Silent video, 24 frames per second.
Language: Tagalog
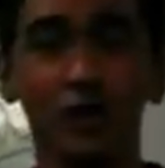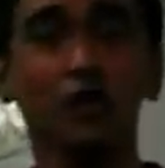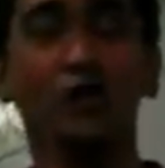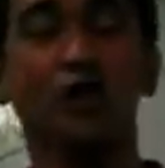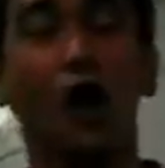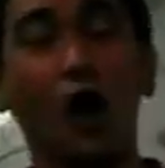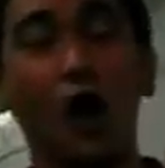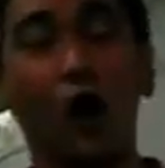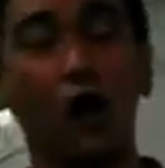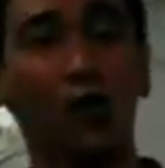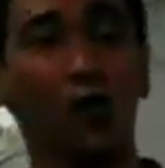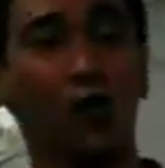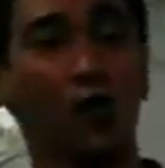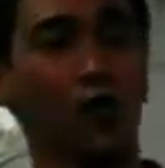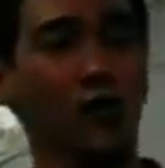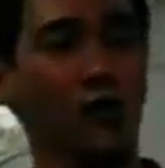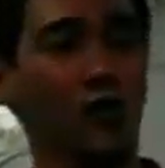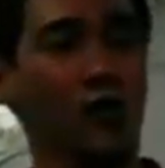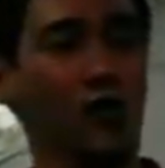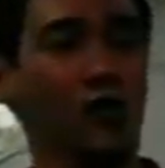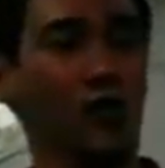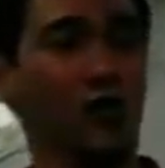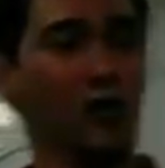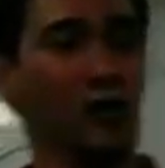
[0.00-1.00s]
you know,
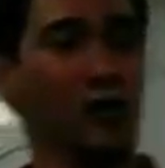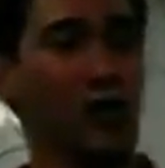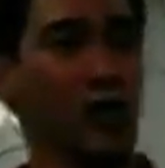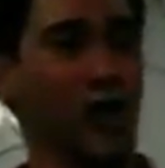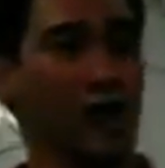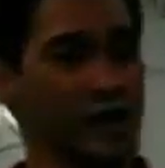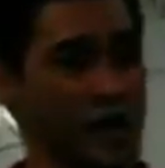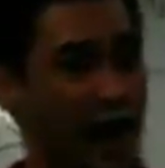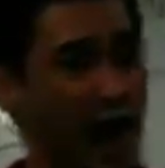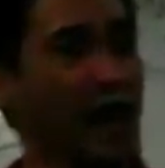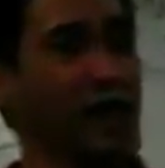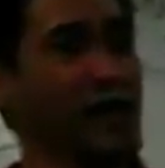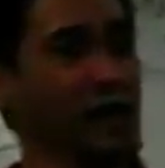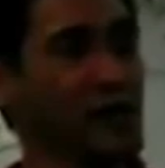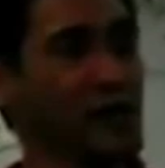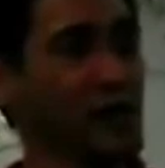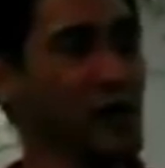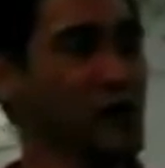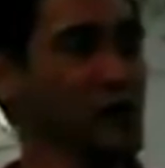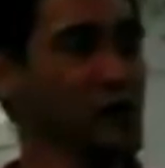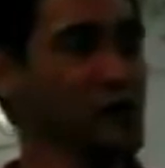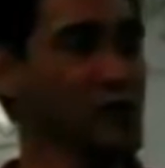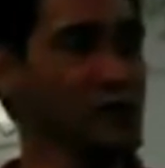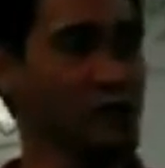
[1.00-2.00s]
and I
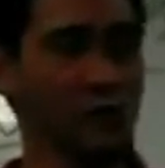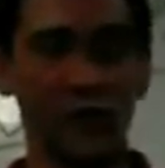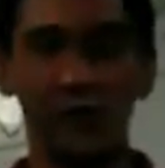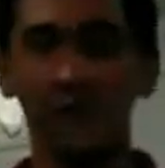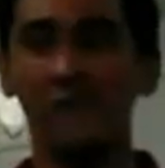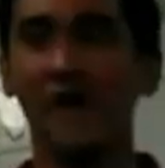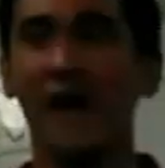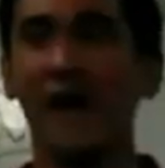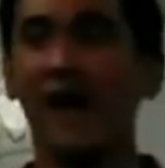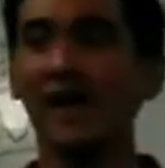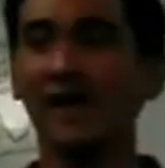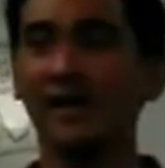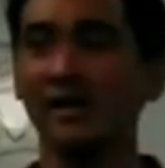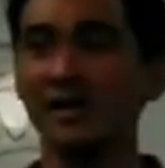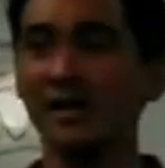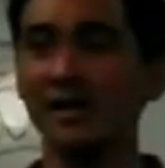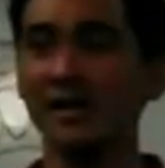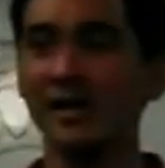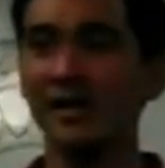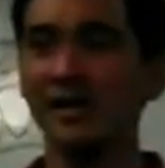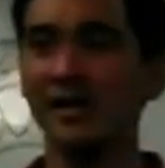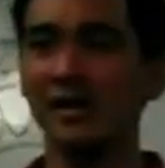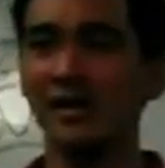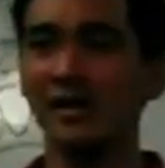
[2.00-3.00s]
know for a fact
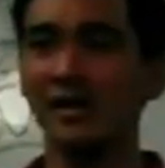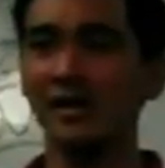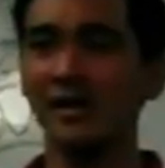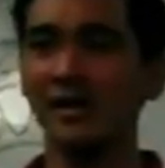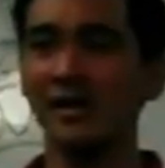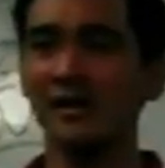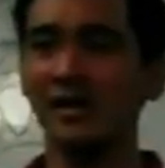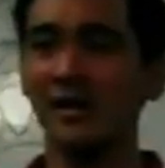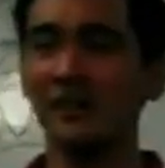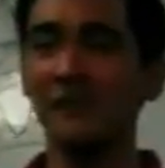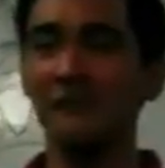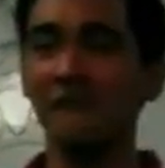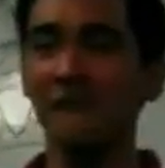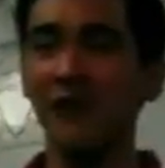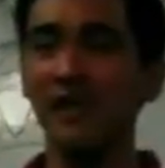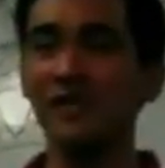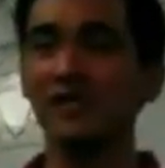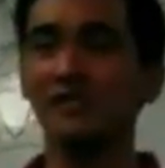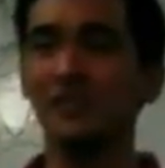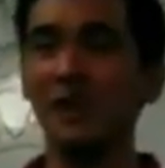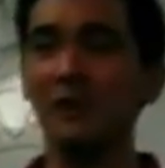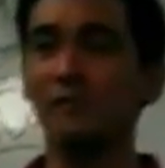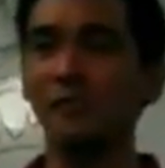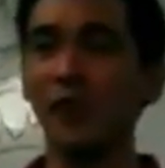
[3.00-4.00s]
that the
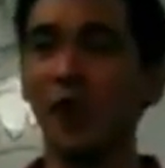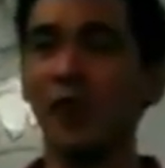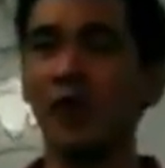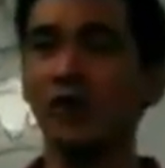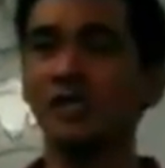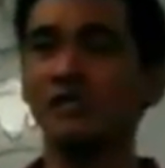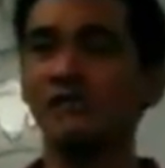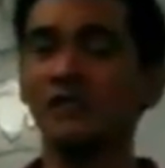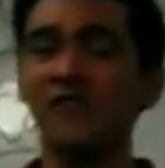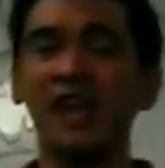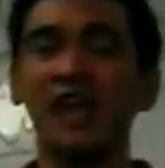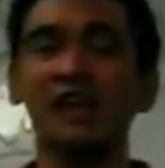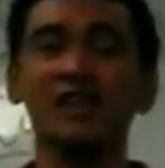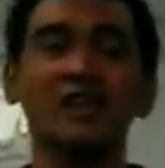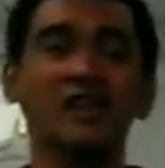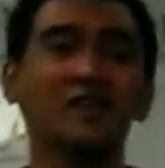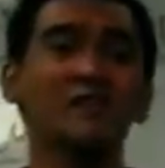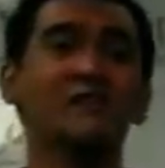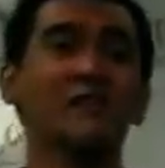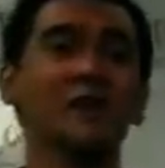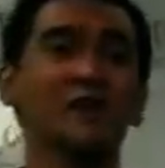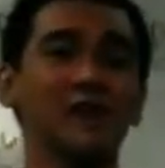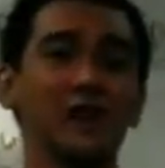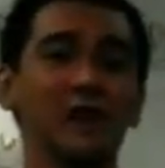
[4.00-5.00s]
first step towards
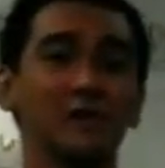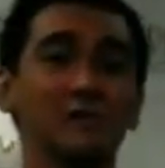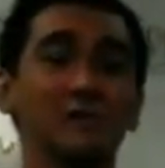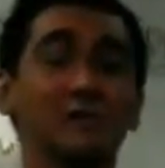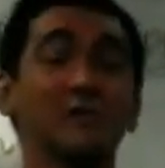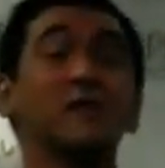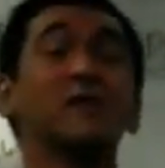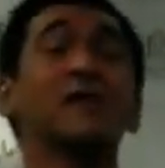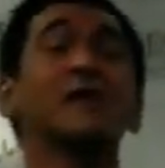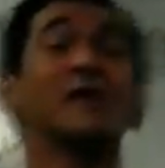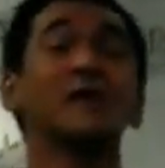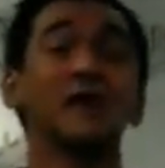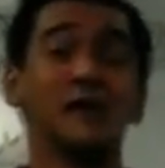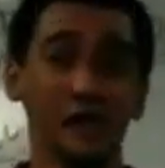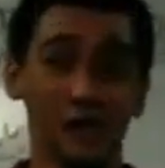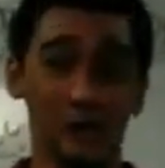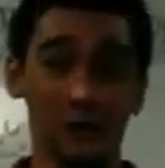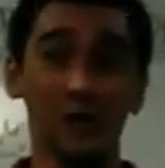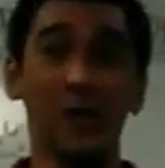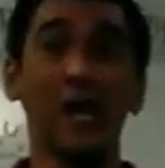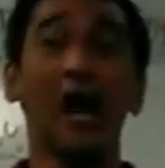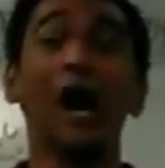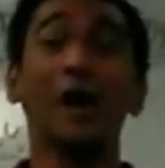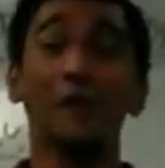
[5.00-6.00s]
financial freedom
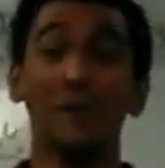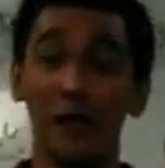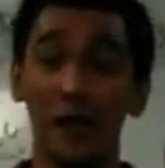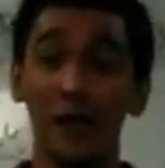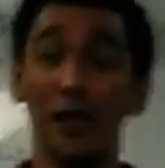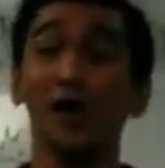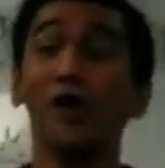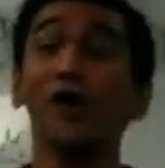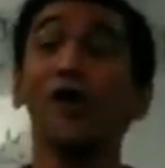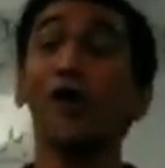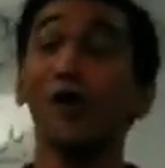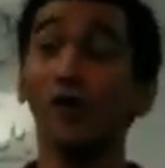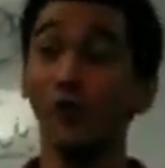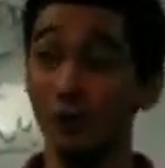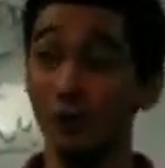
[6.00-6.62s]
is becoming your